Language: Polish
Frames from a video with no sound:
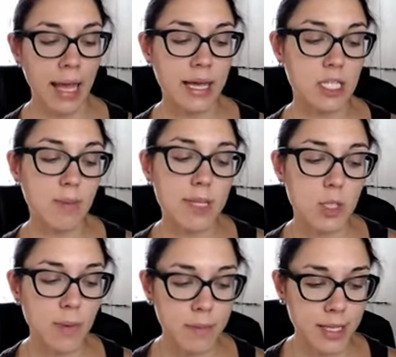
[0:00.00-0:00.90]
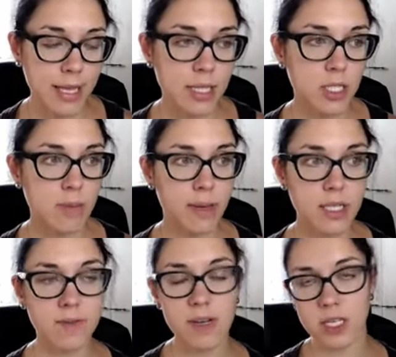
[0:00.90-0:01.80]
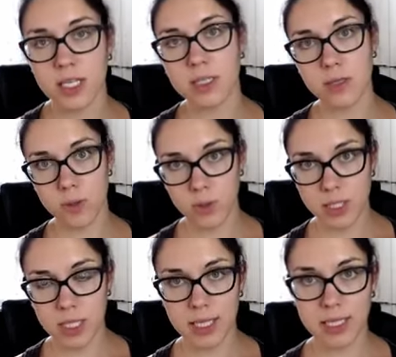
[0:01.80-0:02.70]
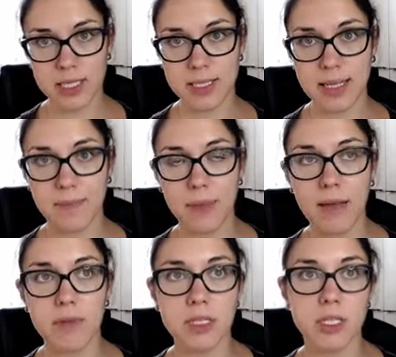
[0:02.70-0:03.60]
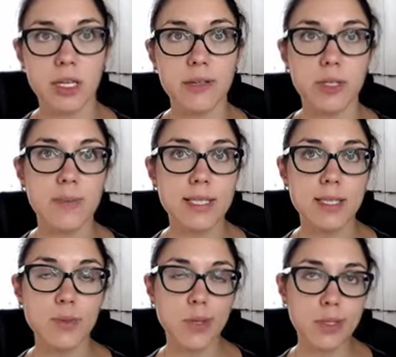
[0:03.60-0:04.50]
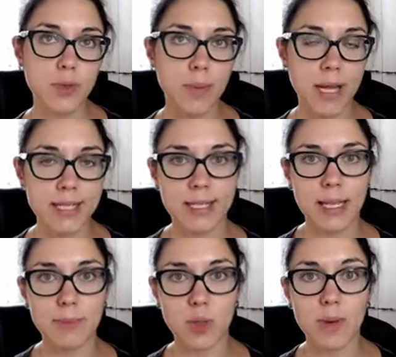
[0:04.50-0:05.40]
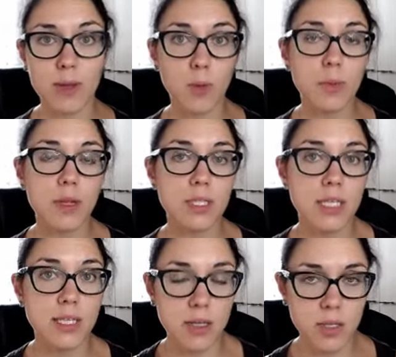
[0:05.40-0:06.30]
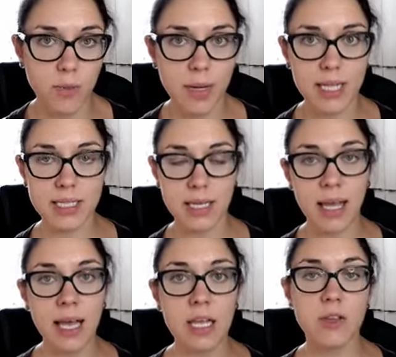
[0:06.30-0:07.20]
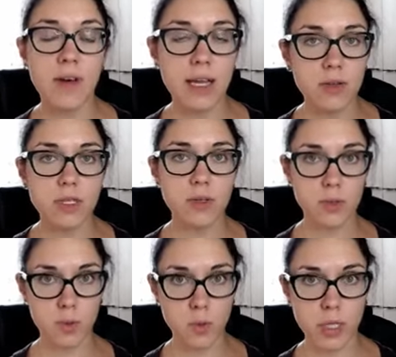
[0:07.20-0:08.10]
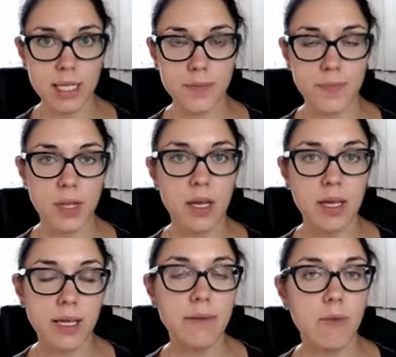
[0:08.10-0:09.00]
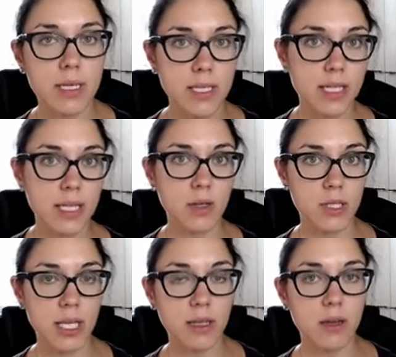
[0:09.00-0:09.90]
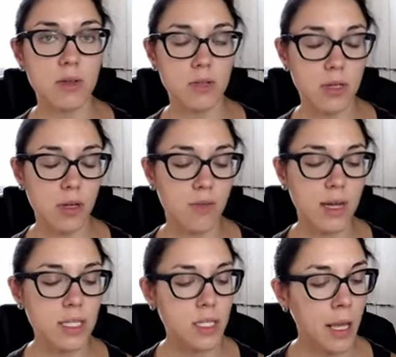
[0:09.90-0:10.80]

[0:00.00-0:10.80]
E, trzeba też pamiętać, że bardzo ważne jest rozluźnienie miejsca, a więc jeżeli ktoś ma stresującą pracę na przykład lub siedzącą pracę, to warto się rozruszać e, i właśnie ten dosiad kontrolować,